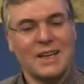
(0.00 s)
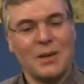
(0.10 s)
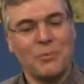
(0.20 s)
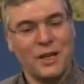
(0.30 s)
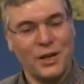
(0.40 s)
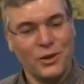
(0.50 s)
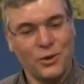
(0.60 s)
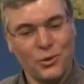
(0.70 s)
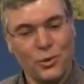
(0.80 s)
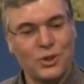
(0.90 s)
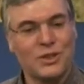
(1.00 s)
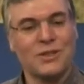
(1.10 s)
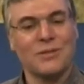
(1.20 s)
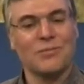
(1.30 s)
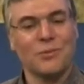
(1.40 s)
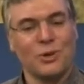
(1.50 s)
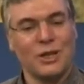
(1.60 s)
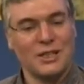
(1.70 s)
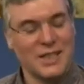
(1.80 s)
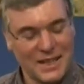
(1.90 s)
ähm, der Nutzen
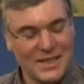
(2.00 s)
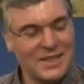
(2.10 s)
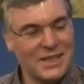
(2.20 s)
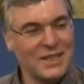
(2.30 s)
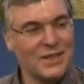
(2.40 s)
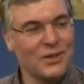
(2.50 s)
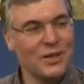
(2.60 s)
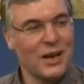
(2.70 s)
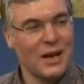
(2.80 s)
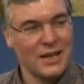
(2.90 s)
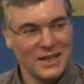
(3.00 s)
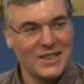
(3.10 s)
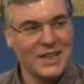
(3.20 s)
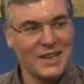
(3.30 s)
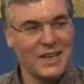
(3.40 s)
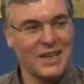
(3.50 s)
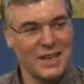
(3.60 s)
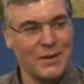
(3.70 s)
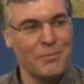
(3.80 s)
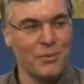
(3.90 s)
oder das Ansehen hinterher
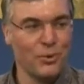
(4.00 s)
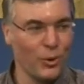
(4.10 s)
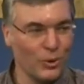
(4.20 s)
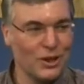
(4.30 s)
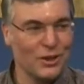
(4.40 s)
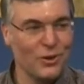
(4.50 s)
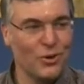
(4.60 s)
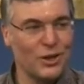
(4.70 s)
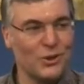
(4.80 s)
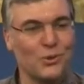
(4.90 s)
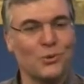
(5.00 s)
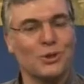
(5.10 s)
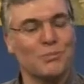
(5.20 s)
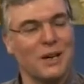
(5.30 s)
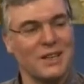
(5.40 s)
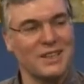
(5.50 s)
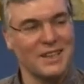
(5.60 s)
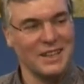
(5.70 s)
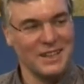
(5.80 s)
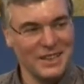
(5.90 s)
eher beim größeren
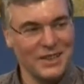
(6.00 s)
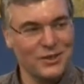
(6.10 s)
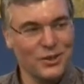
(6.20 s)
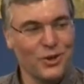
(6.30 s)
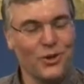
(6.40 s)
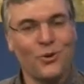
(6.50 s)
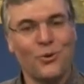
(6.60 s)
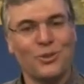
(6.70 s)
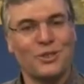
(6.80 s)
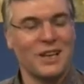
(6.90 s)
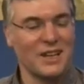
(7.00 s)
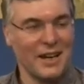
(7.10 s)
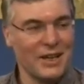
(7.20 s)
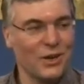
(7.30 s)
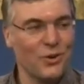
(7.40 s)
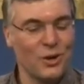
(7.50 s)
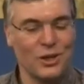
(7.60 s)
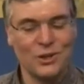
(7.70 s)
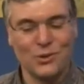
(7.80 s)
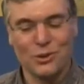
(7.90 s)
Koalitionspartner liegt und der kleinere
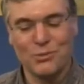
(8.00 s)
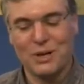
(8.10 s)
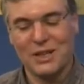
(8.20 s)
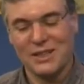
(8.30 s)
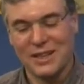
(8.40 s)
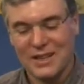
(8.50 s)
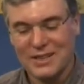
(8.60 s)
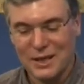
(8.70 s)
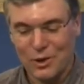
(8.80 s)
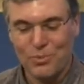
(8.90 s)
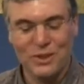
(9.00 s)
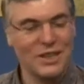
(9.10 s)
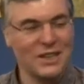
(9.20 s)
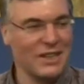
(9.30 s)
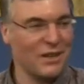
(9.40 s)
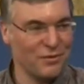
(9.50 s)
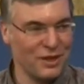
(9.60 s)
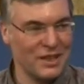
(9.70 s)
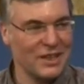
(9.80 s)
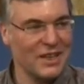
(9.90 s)
Koalitionspartner, salopp gesagt, eher
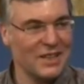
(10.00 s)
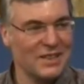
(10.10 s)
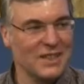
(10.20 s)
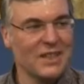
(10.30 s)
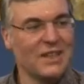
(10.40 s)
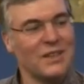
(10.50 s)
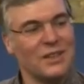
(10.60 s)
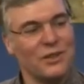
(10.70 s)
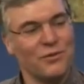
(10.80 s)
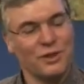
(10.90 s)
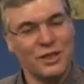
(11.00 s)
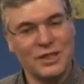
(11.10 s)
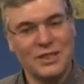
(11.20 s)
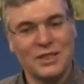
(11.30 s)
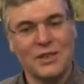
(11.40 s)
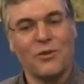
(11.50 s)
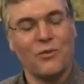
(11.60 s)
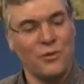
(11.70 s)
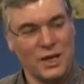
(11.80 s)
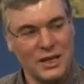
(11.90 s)
federn lässt, ja. die Verdienste
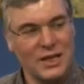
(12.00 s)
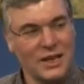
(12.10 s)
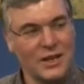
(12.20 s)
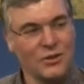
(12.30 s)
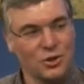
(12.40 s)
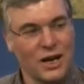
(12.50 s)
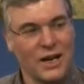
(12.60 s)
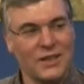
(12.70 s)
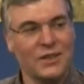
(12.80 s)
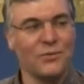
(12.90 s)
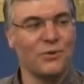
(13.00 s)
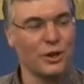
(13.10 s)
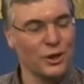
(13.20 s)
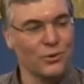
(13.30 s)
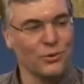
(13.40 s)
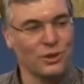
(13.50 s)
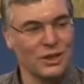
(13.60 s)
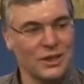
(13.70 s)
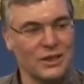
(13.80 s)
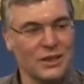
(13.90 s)
weniger stark in den Vordergrund
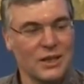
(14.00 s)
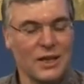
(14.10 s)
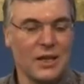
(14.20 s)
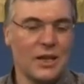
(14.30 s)
treten.